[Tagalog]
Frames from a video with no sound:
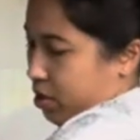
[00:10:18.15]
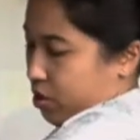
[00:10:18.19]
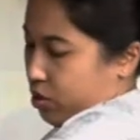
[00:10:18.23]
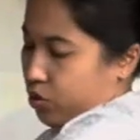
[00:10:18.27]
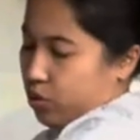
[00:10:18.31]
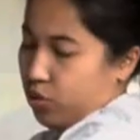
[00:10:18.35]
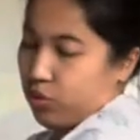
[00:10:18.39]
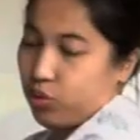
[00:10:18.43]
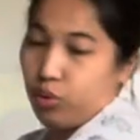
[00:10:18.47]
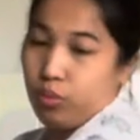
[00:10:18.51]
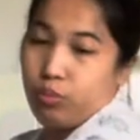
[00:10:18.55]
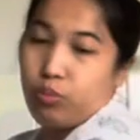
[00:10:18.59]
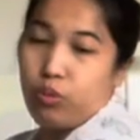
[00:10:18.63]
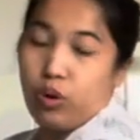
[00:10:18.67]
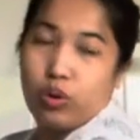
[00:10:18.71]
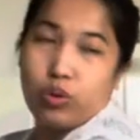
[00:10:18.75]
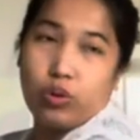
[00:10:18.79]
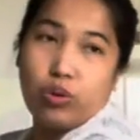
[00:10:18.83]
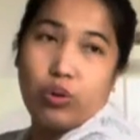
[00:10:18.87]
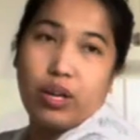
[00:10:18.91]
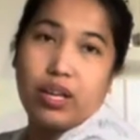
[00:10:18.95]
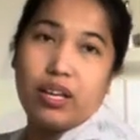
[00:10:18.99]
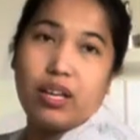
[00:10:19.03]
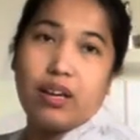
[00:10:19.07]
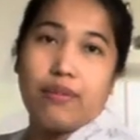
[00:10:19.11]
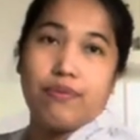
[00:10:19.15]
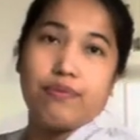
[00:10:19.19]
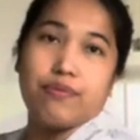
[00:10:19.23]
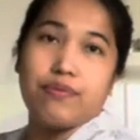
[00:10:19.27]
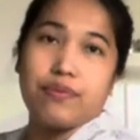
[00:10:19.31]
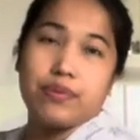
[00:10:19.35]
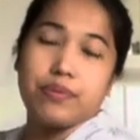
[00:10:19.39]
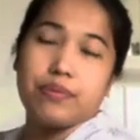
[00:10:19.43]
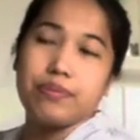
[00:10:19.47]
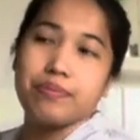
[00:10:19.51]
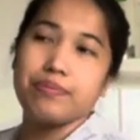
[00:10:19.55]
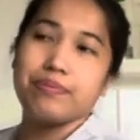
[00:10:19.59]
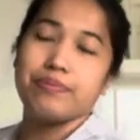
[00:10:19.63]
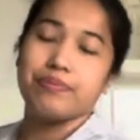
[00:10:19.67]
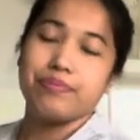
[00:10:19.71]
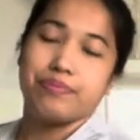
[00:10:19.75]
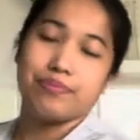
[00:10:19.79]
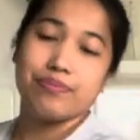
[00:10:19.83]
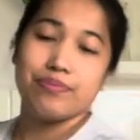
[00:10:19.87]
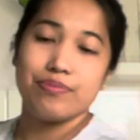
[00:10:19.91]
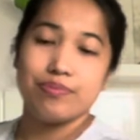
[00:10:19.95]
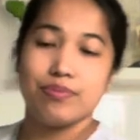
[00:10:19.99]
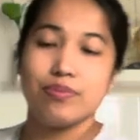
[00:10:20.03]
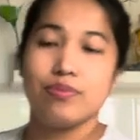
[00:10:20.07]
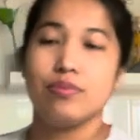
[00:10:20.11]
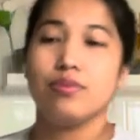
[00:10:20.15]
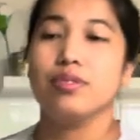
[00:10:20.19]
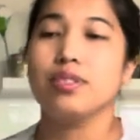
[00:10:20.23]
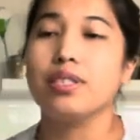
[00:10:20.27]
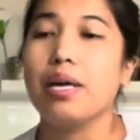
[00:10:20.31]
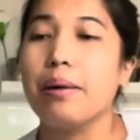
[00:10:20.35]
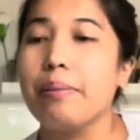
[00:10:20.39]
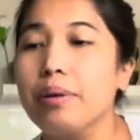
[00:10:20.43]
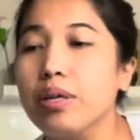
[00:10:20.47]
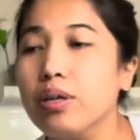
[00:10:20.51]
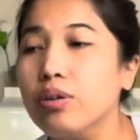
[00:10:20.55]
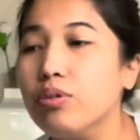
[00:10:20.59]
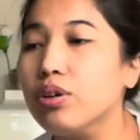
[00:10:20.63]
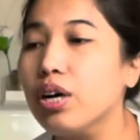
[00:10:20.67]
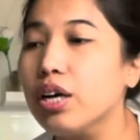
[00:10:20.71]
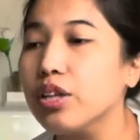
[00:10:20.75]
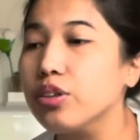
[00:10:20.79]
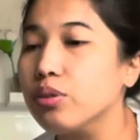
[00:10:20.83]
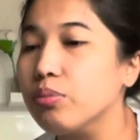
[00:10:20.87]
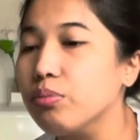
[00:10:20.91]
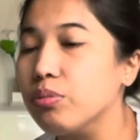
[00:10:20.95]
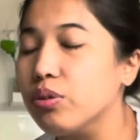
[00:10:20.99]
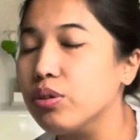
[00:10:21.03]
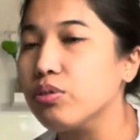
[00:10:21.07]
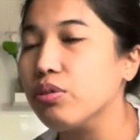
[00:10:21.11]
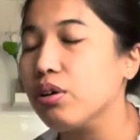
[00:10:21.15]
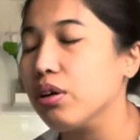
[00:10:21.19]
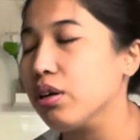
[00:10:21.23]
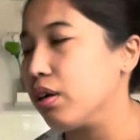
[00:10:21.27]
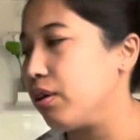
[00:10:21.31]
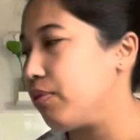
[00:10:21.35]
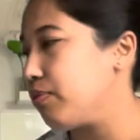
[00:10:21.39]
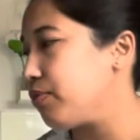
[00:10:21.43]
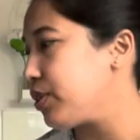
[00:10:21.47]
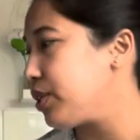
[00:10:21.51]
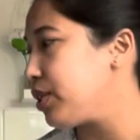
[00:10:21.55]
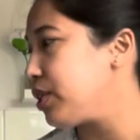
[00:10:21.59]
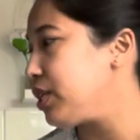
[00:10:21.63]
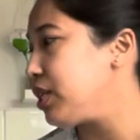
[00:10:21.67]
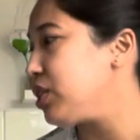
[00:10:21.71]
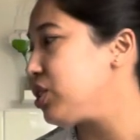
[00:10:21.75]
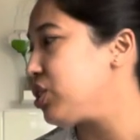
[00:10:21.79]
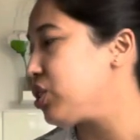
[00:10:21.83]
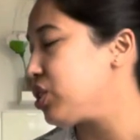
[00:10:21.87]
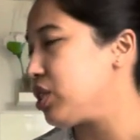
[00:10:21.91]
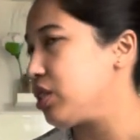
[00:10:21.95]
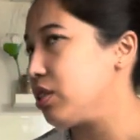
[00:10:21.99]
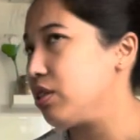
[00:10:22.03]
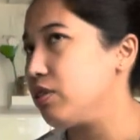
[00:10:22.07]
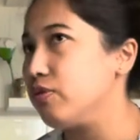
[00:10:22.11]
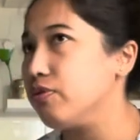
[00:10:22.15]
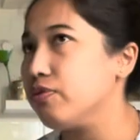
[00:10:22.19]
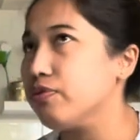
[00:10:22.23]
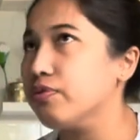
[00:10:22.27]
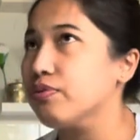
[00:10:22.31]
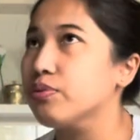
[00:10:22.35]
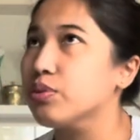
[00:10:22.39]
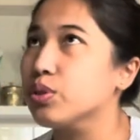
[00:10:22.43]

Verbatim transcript: So tomorrow I have sabi ko nga, tomorrow I have early shift.